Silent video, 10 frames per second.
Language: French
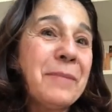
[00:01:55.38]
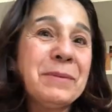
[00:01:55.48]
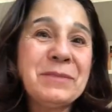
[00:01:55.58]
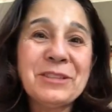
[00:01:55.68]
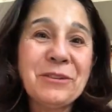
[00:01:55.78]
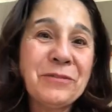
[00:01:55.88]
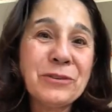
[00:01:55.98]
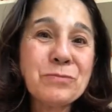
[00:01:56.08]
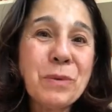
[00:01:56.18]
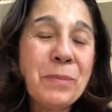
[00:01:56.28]
à mes
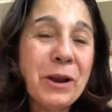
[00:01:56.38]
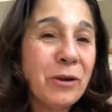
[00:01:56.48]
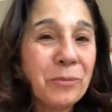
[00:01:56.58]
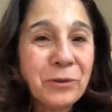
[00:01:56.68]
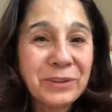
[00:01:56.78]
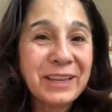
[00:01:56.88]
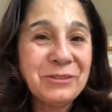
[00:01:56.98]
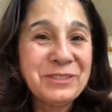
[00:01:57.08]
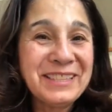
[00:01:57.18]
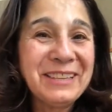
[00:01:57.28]
petits-enfants, je ne peux pas leur
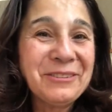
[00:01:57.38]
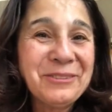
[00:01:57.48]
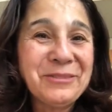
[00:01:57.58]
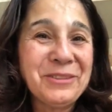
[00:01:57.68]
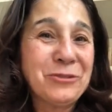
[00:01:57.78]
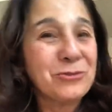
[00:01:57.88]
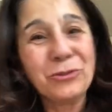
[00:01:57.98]
montrer le cycle de vie.